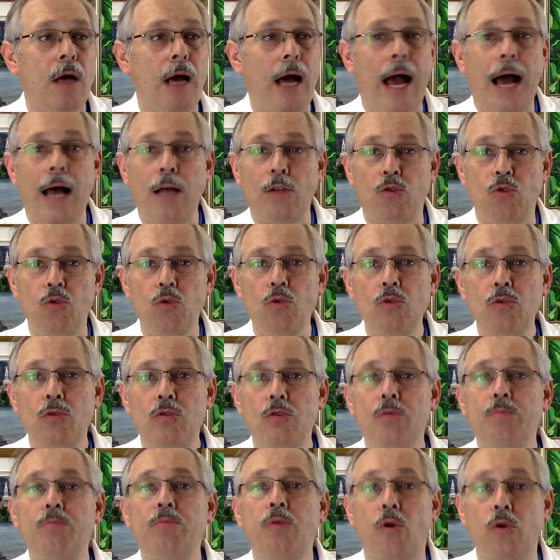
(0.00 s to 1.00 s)
à
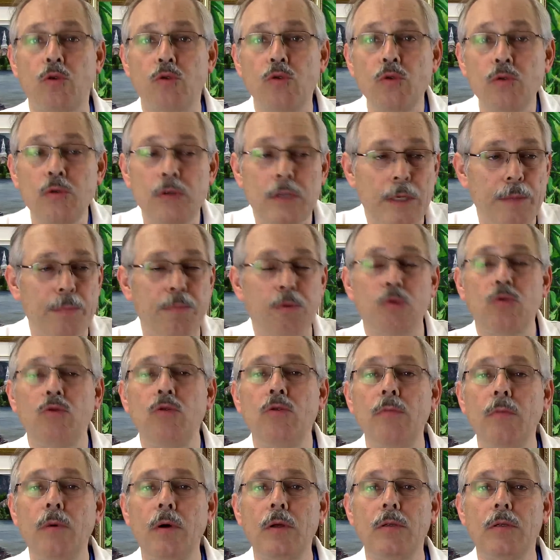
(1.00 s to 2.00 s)
tous, pour tous et pour tout
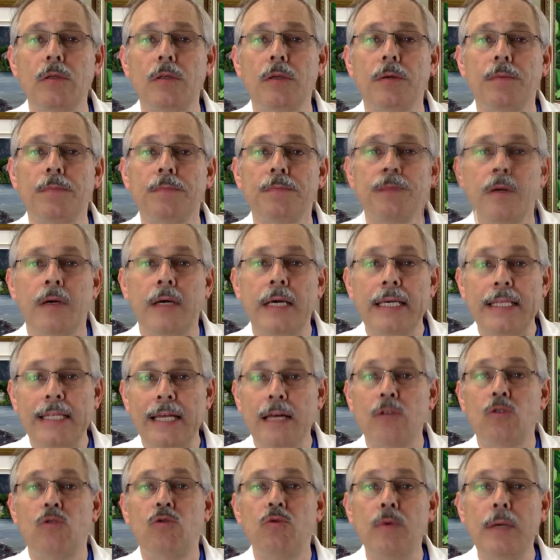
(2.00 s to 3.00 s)
le monde. Et
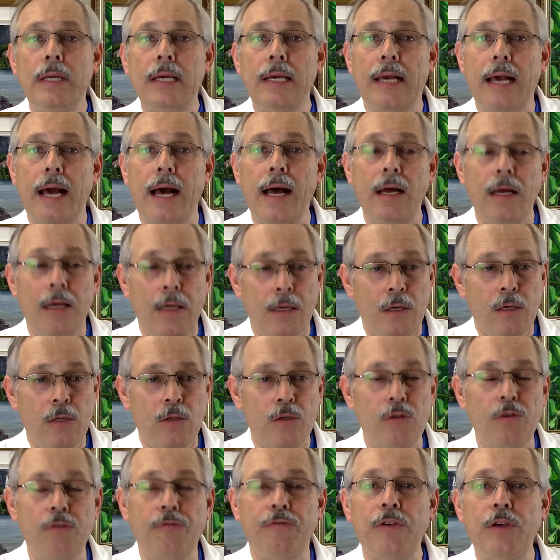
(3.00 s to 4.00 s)
dans tous les cas
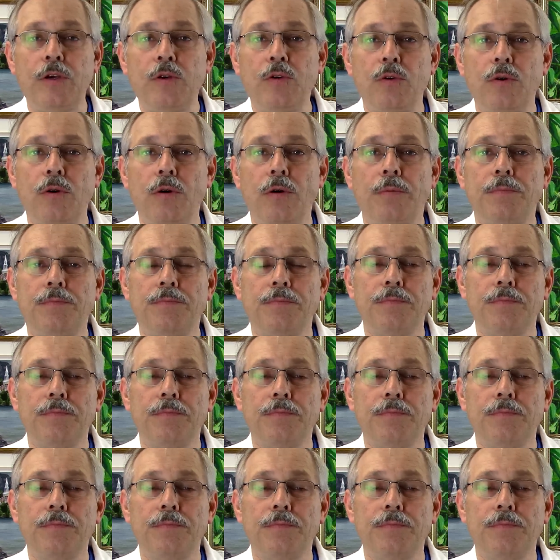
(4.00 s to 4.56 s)
de figure.